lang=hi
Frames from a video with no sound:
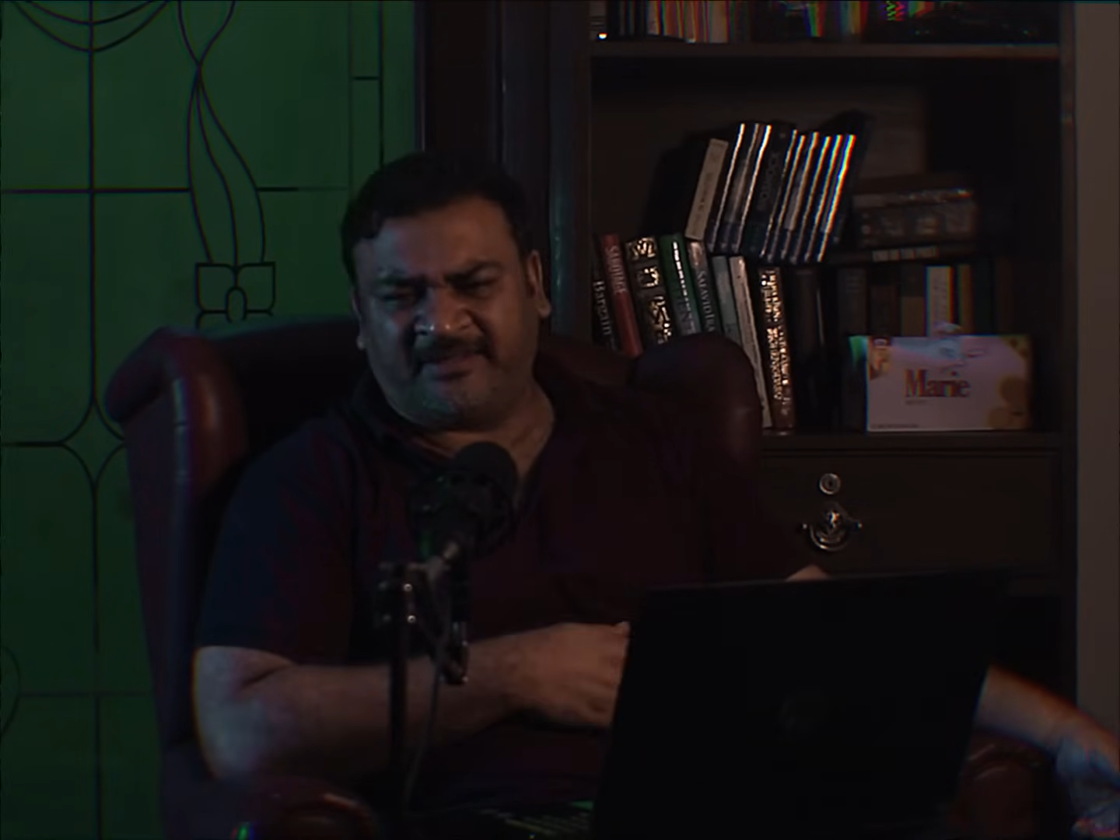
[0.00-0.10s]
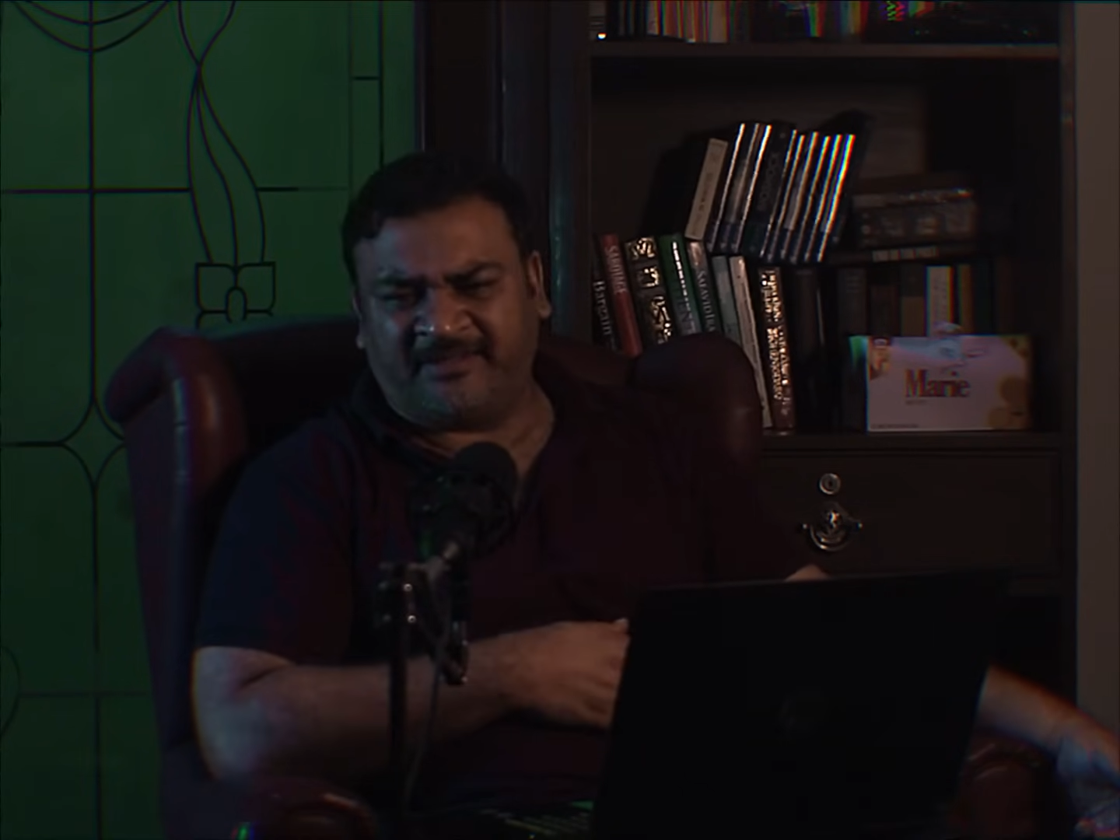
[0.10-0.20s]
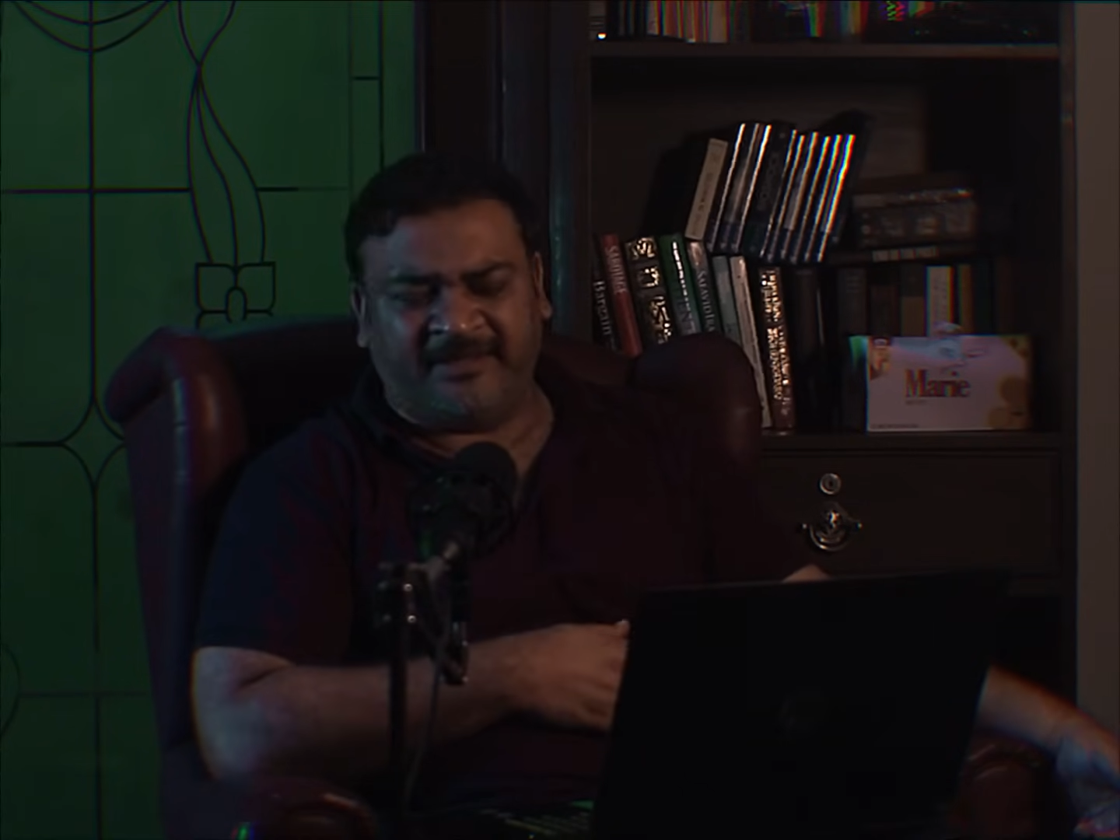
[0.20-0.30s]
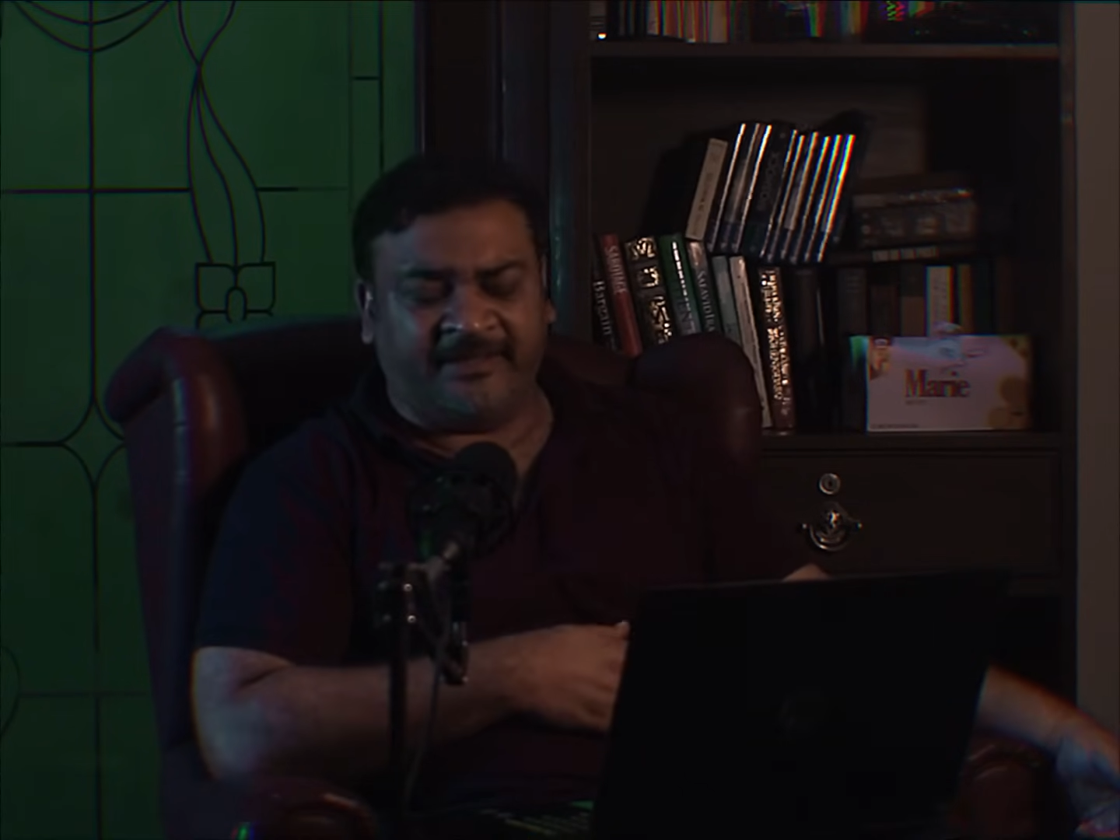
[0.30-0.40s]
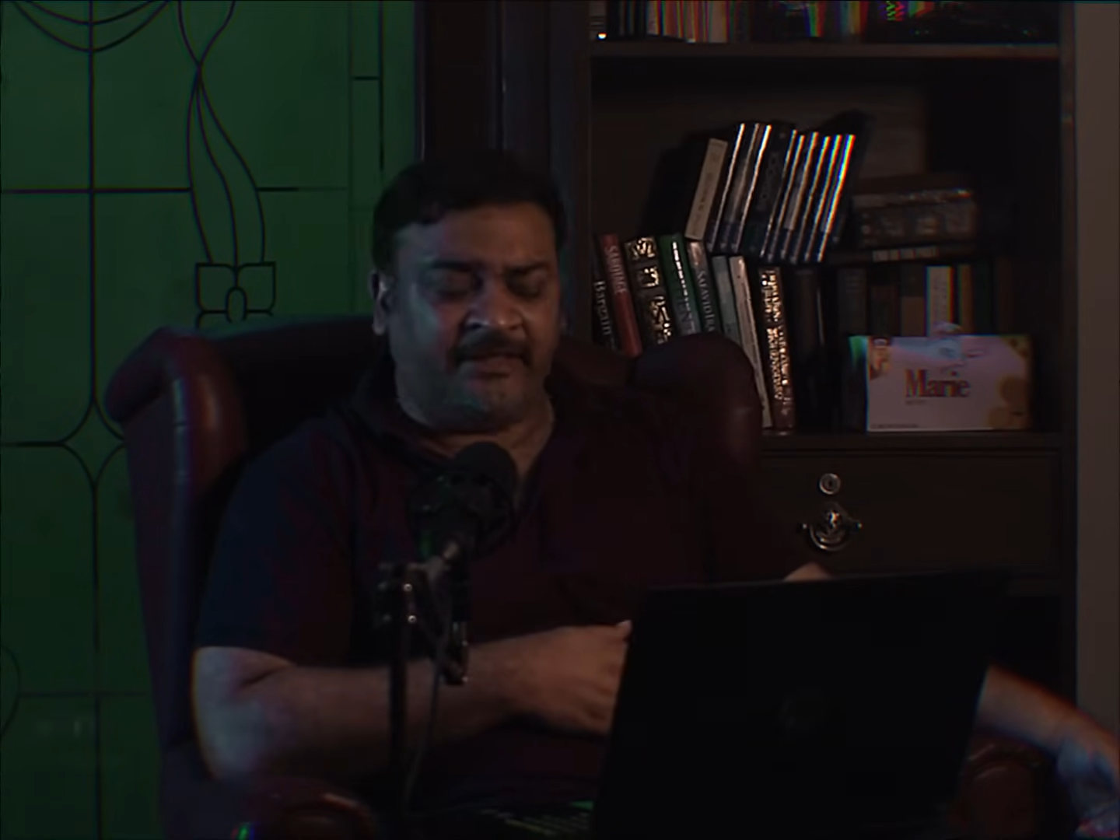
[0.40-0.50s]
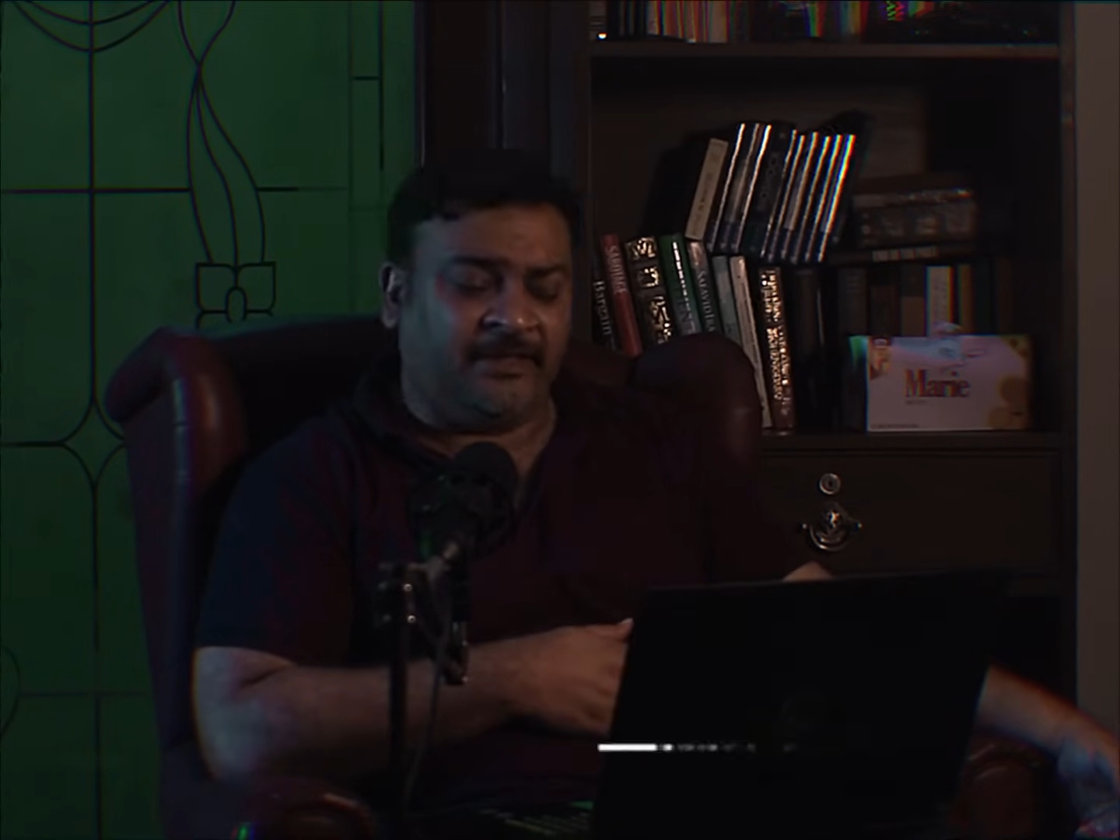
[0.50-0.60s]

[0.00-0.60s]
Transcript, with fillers: सकते हैं